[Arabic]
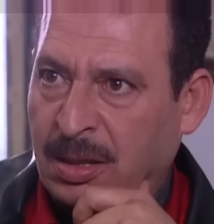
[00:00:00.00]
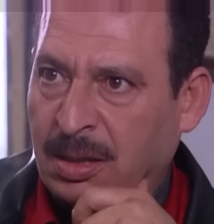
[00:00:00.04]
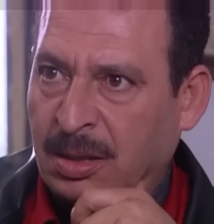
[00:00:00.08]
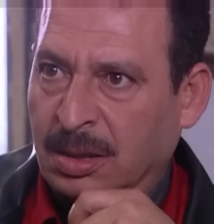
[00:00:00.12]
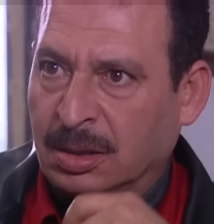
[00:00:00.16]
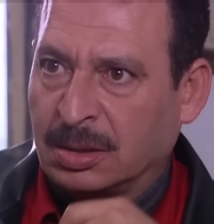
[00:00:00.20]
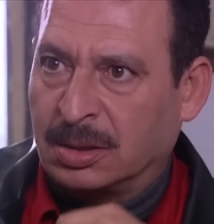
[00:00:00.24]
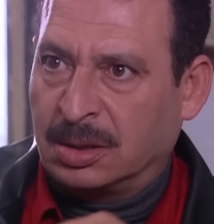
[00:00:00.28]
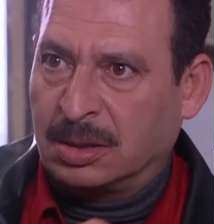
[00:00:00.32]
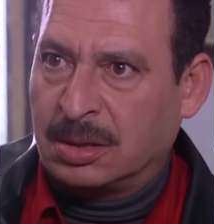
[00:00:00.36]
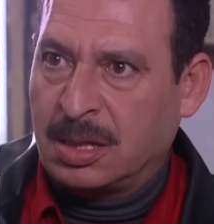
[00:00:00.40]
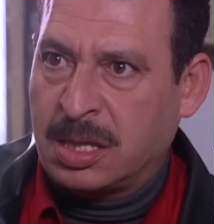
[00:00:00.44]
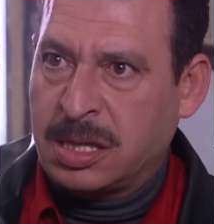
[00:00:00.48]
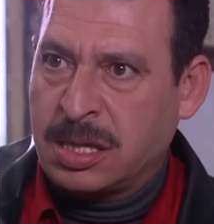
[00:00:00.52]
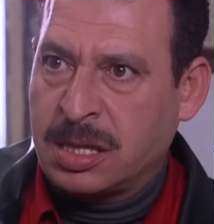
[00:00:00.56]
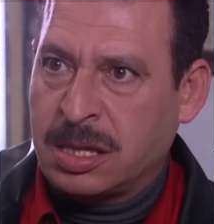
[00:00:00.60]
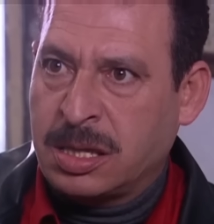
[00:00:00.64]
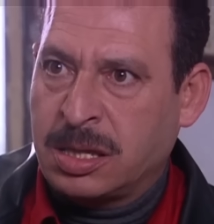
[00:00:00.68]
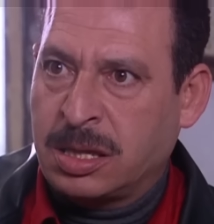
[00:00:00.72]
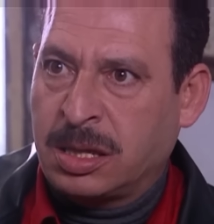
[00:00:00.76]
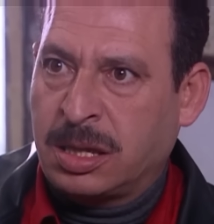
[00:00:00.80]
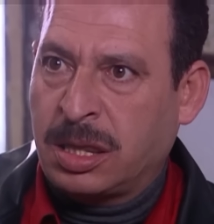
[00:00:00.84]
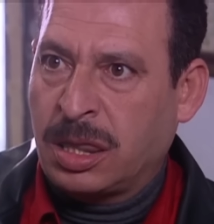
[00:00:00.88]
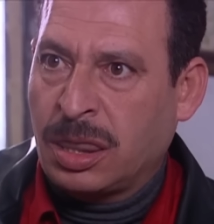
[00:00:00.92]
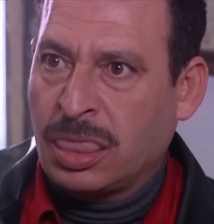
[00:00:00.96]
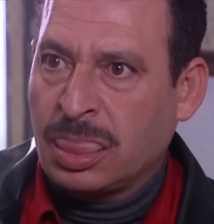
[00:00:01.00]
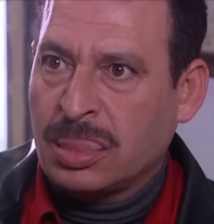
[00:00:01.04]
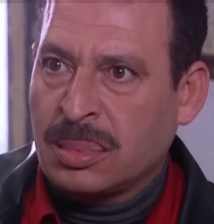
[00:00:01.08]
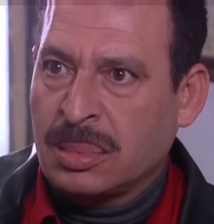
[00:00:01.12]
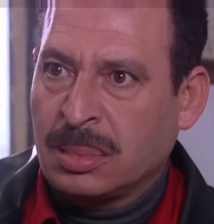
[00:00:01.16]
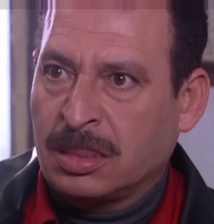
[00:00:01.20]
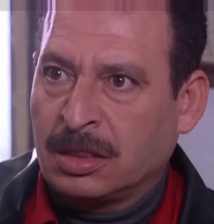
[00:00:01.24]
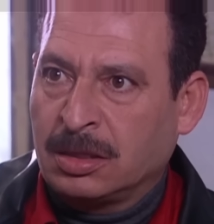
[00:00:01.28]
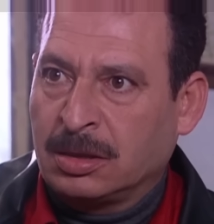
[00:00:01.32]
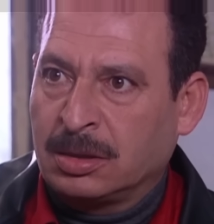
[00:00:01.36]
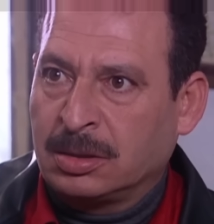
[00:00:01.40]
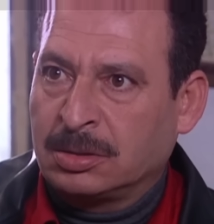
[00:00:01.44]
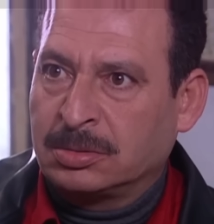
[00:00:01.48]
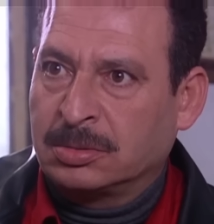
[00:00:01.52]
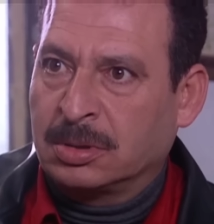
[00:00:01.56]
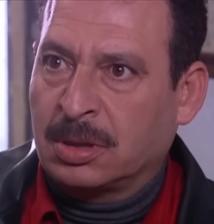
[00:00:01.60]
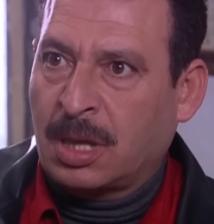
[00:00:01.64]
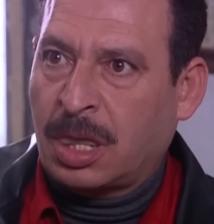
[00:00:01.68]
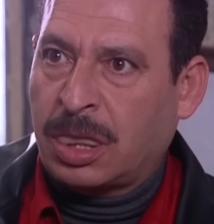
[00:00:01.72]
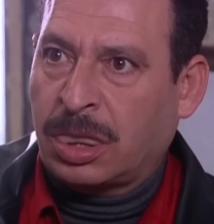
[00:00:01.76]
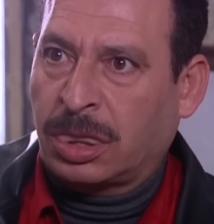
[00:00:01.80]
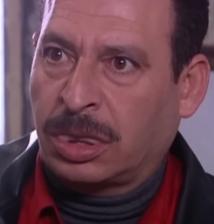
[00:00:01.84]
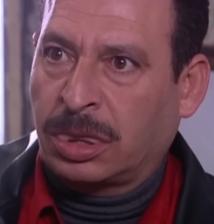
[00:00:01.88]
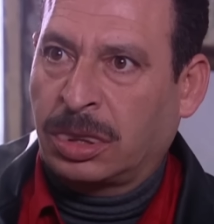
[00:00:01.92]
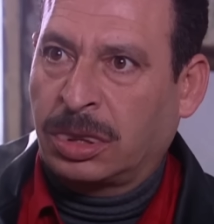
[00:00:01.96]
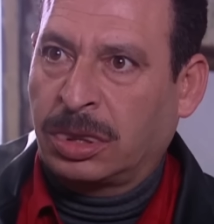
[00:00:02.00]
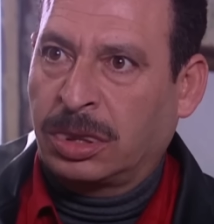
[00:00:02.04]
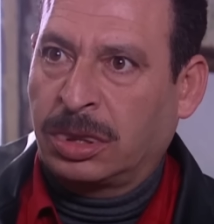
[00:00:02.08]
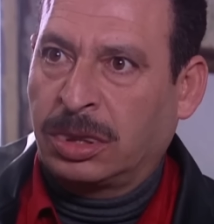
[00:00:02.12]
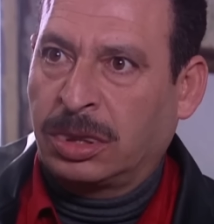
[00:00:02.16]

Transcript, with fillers: تحطها بين قوسين وانت مرتاح